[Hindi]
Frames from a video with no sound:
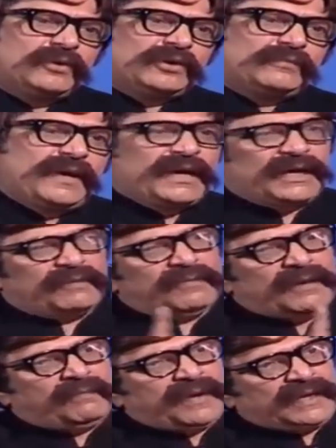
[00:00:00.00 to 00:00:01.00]
मुल्क में कि
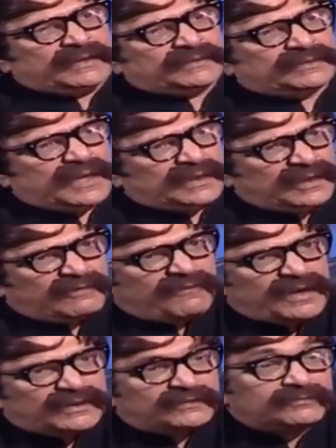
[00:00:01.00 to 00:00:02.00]
मैं पाकिस्तान का
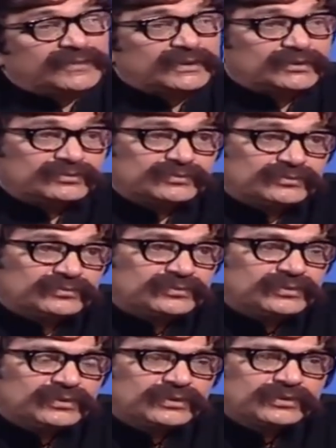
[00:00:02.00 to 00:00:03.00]
वाहिद मर्द हूं
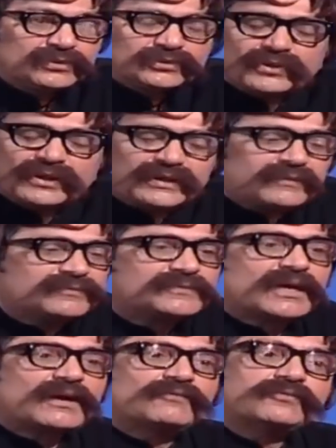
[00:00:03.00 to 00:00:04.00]
जो अदम
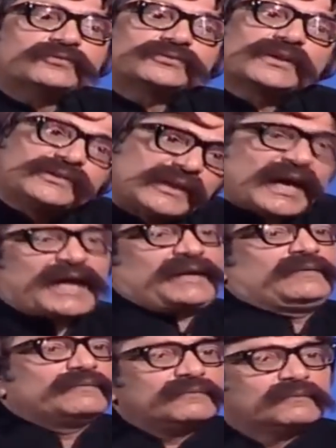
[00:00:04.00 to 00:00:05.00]
तहफ़ का शिकार है